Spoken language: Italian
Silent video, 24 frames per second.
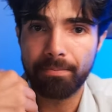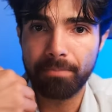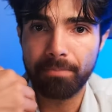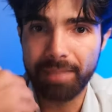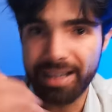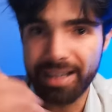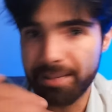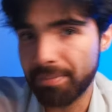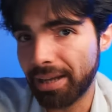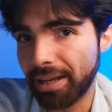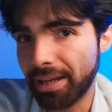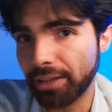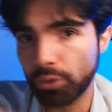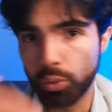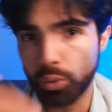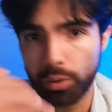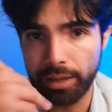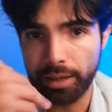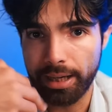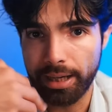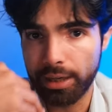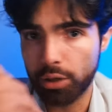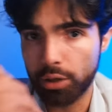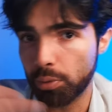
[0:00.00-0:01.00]
lì mando delle
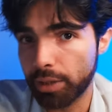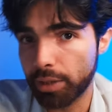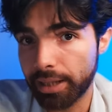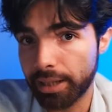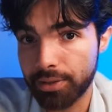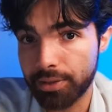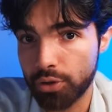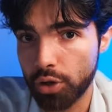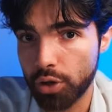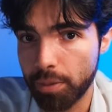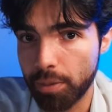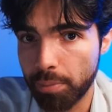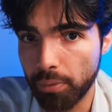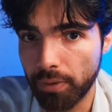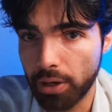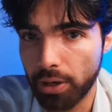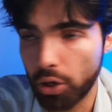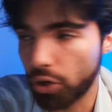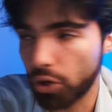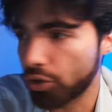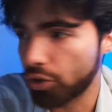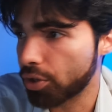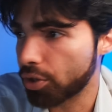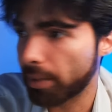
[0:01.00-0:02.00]
comunicazioni più
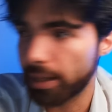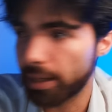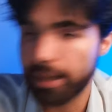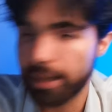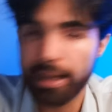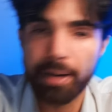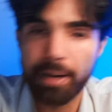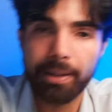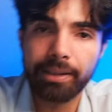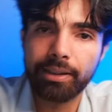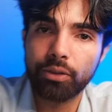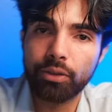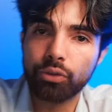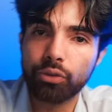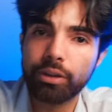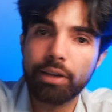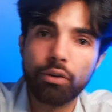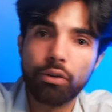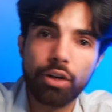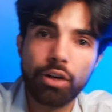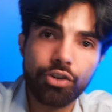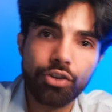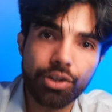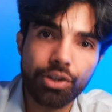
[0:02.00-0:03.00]
veloci perché chiaramente non devo
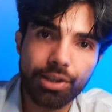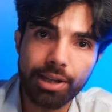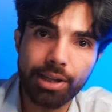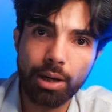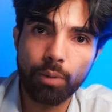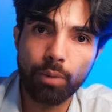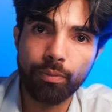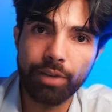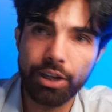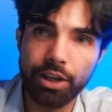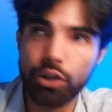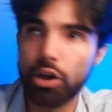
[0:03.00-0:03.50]
registrare un video,